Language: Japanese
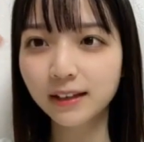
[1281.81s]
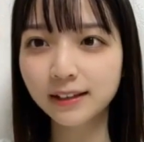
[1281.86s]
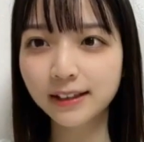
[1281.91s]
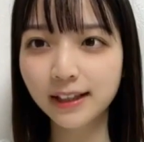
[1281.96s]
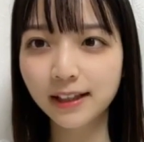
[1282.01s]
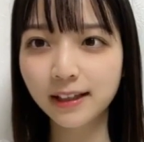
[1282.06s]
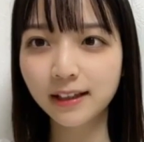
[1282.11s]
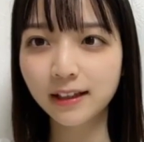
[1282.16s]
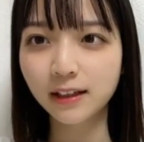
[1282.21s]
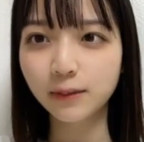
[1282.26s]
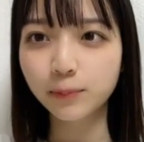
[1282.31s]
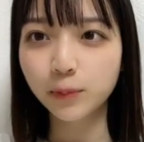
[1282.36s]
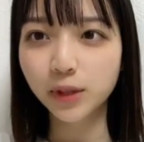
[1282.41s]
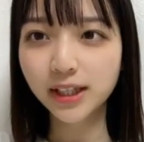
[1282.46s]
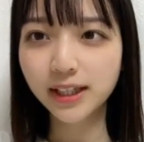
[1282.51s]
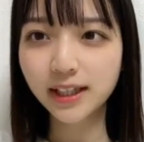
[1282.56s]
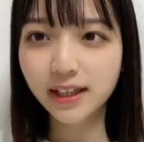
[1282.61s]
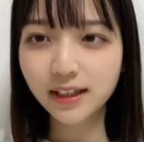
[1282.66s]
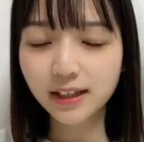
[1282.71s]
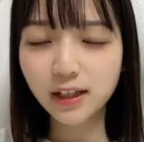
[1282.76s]
2位、
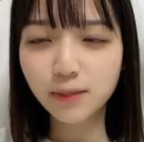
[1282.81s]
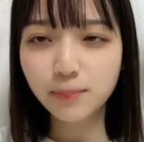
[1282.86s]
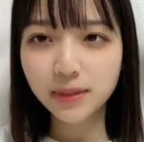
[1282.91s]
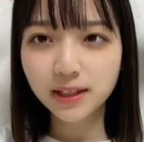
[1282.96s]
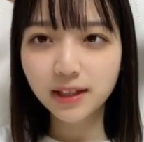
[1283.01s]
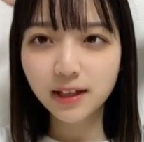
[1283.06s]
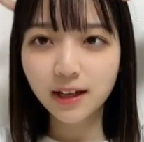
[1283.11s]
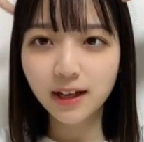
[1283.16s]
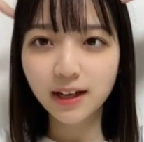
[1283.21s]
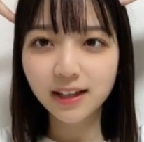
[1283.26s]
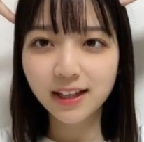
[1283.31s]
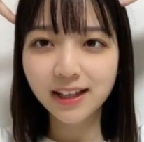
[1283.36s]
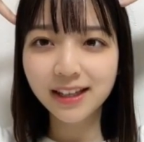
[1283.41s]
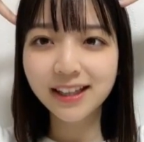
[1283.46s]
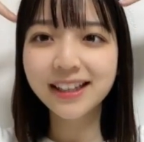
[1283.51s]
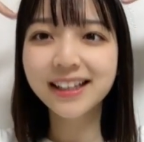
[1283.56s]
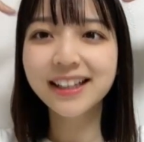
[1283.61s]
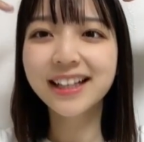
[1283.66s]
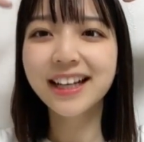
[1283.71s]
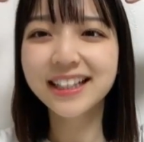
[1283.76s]
森健ギ
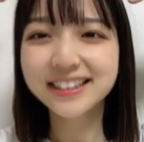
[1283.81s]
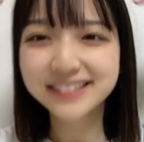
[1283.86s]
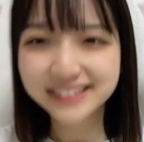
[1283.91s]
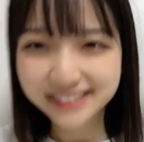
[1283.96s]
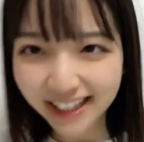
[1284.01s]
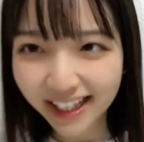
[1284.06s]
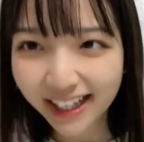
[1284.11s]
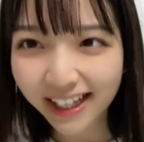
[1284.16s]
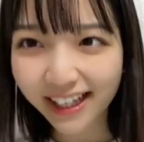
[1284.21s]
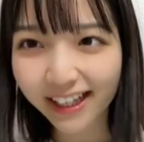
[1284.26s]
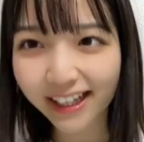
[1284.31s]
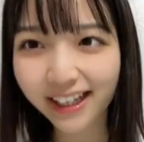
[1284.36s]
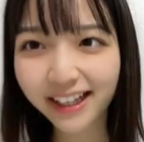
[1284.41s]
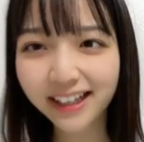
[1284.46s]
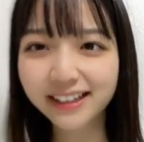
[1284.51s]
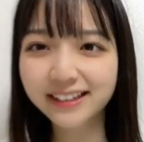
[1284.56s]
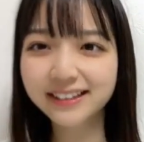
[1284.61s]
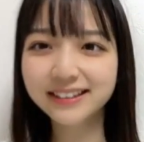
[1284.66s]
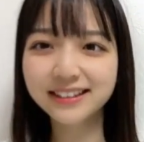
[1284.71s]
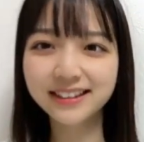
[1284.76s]
ガさん。
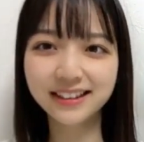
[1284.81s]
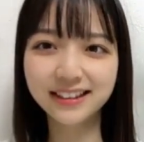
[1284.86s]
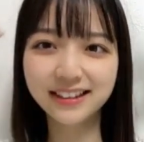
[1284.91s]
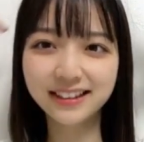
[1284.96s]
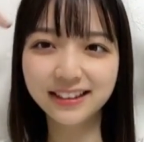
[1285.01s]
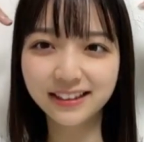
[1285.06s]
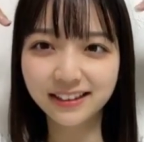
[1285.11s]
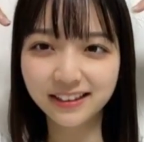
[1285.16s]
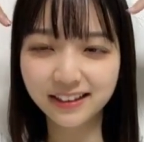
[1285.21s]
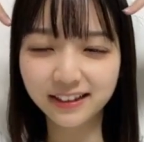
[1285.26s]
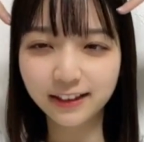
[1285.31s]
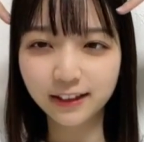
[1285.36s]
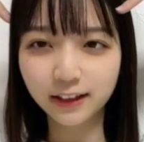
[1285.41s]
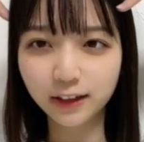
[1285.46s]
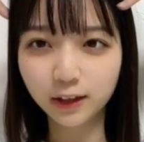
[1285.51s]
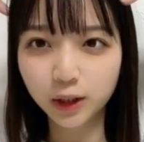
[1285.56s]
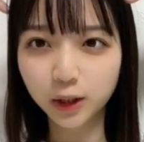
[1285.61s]
2位。